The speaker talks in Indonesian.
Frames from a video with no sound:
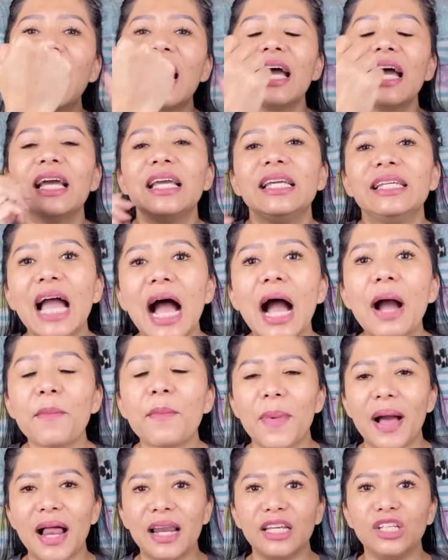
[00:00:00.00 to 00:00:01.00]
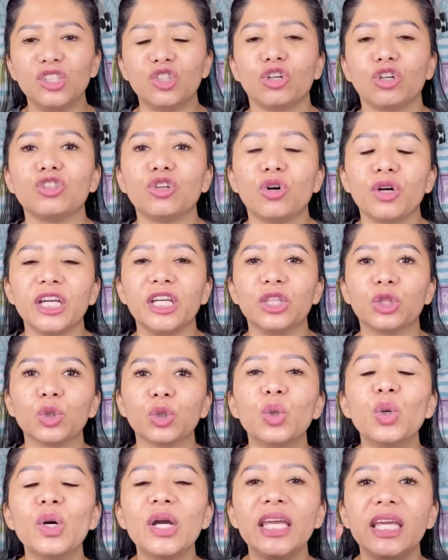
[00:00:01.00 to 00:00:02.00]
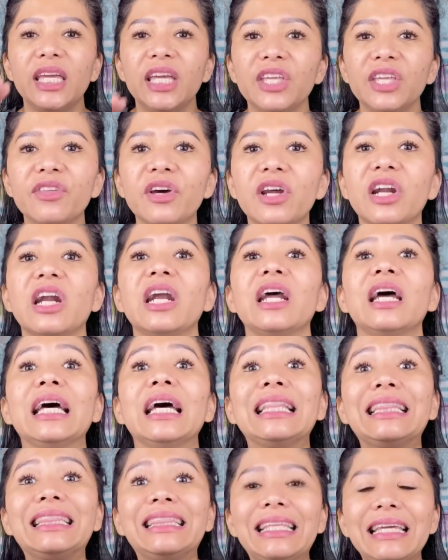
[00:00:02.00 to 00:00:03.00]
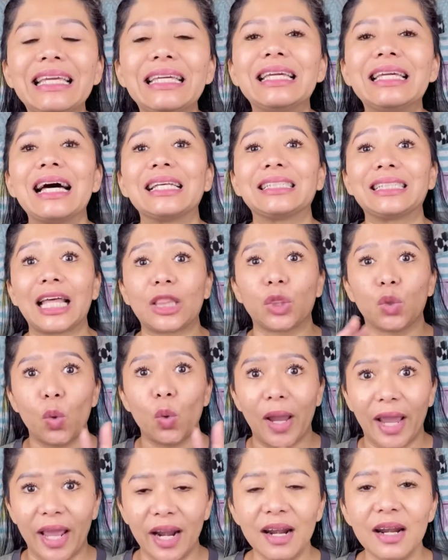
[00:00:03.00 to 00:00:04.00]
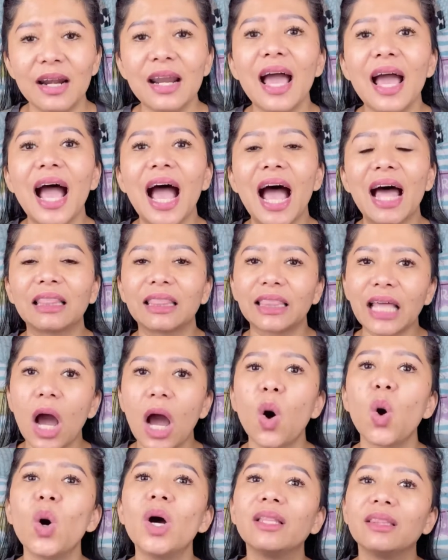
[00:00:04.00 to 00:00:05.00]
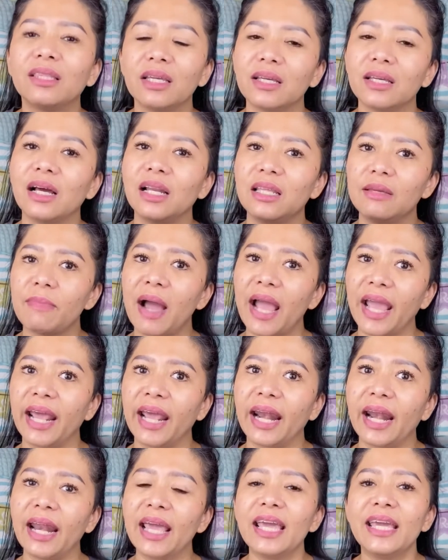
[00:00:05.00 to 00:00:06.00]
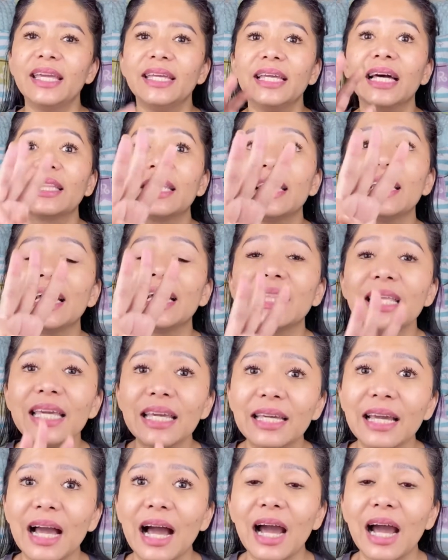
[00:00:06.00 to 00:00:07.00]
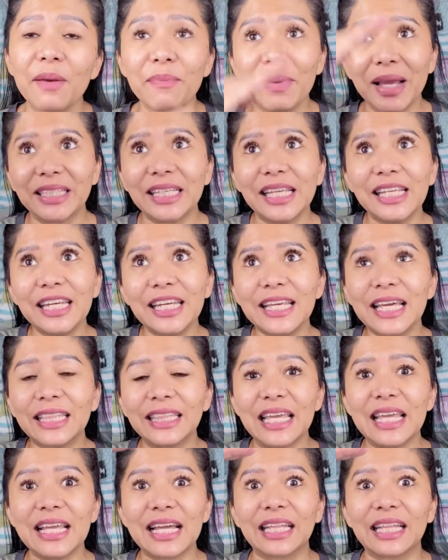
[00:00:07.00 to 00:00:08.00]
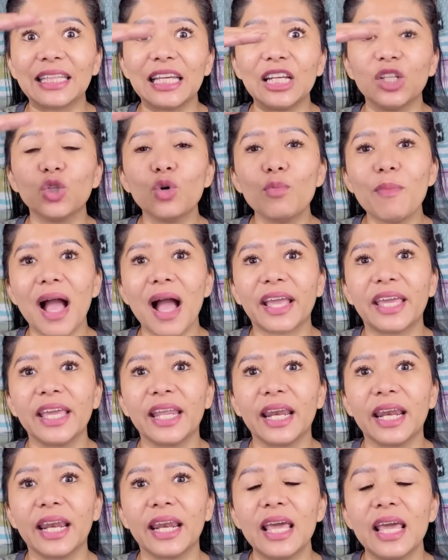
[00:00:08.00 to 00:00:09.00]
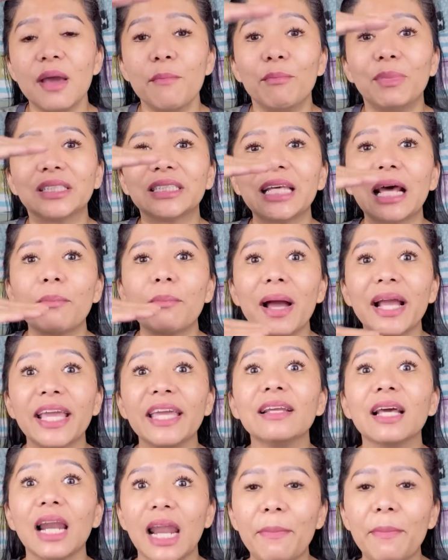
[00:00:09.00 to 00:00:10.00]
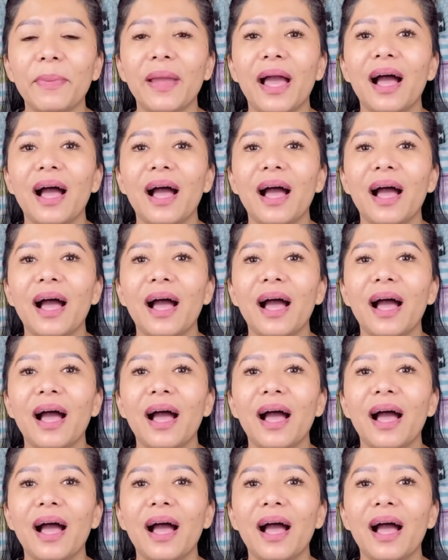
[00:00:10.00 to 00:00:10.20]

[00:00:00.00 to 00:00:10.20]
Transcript: yang paling cocok itu either 31N atau 35N. Yang 33 kan biasanya dia tingkatan itu makin besar makin gelap ya.